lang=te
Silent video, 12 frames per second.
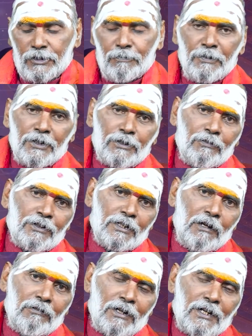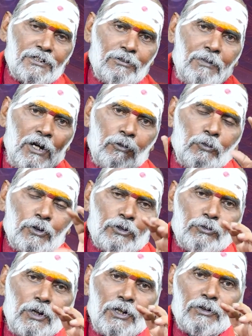చెప్పేటువంటి అవకాశం మాకు కూడా
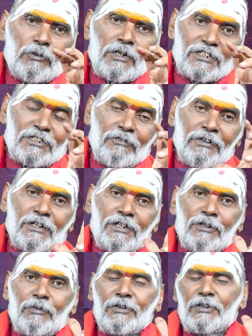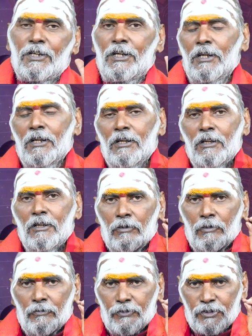దొరకడం కష్టమైనటువంటి
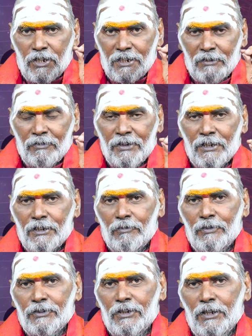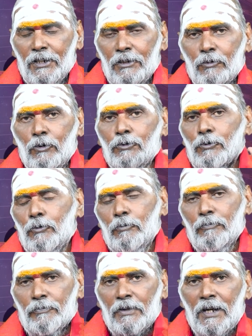విశేషమైనటువంటి రోజులు
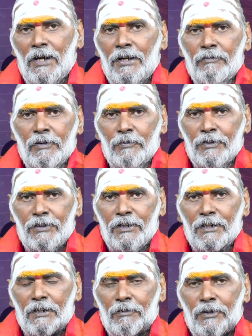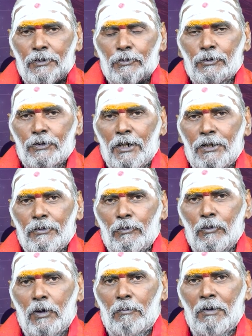కారణం ఏమంటే ఇరవై ఐదవ
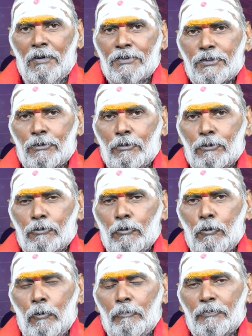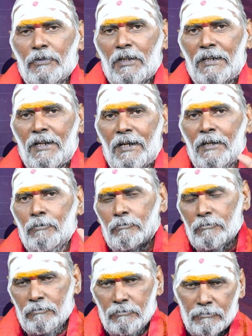తారీఖు అమావాస్య రోజు గ్రహణం
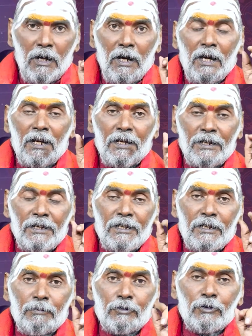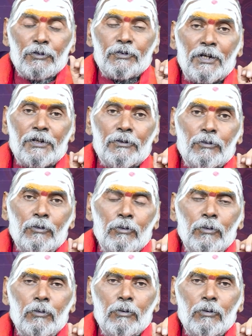అలాగే ఎనిమిదవ తారీఖు